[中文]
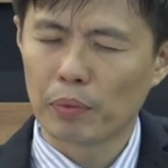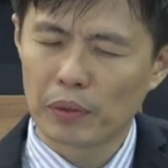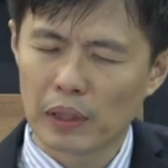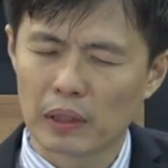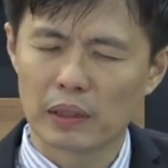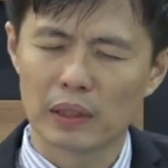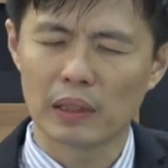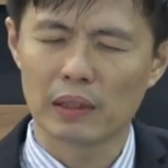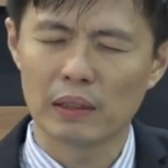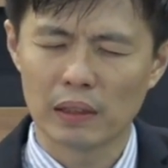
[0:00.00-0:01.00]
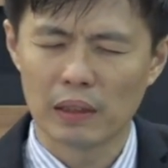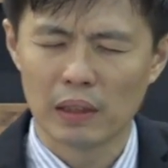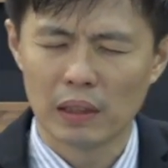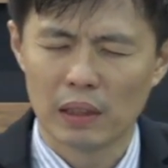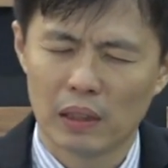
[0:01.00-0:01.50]
人今天
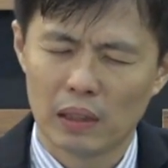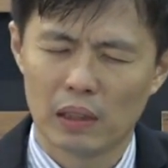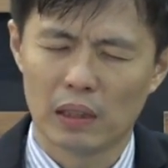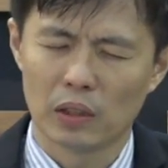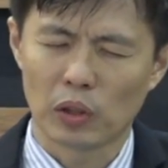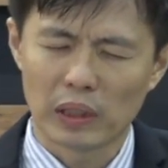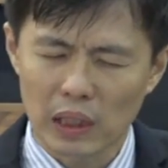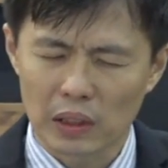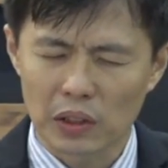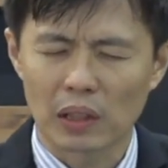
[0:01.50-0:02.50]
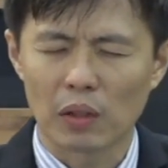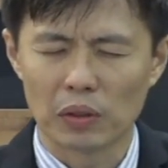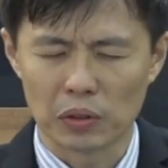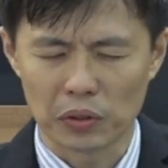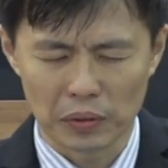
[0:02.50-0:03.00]
啊，传讲这道
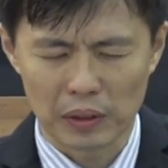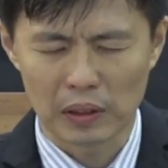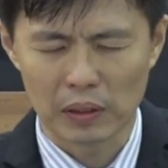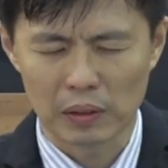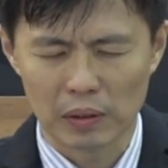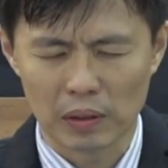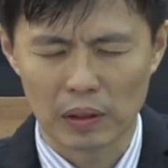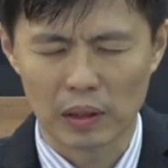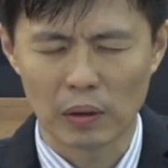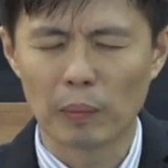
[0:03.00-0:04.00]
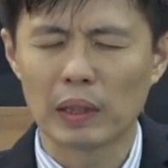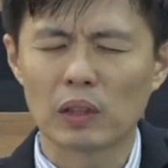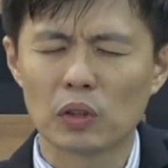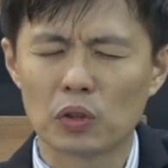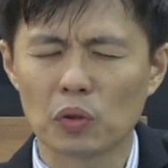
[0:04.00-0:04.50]
的时候呢，也我们
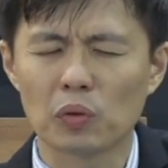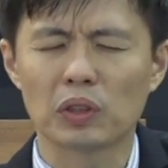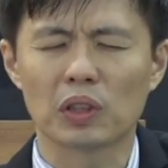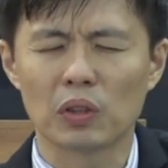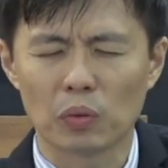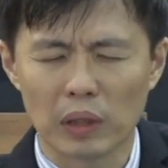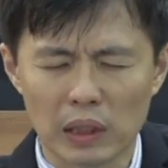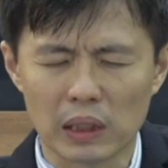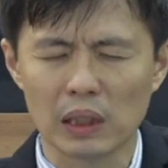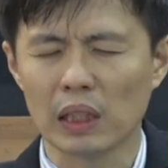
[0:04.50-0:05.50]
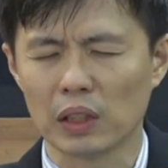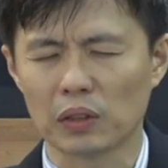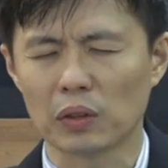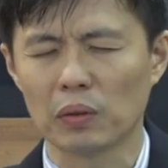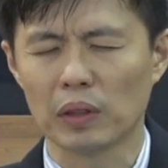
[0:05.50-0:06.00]
众圣徒一起领
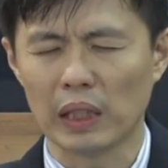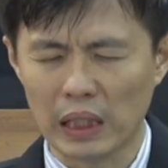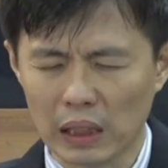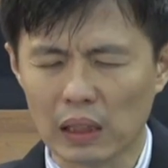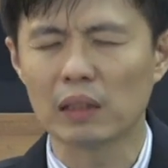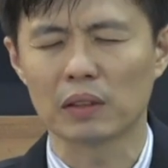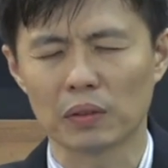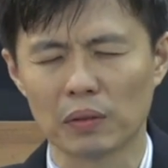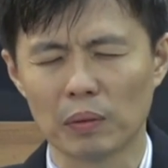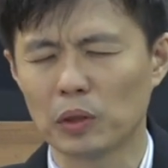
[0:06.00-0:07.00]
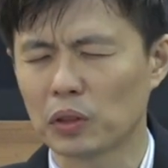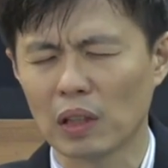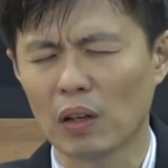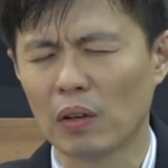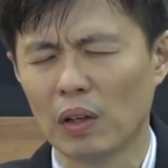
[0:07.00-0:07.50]
受、聆听的时候，我们知
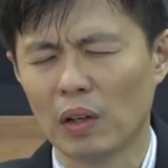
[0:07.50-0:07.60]
道。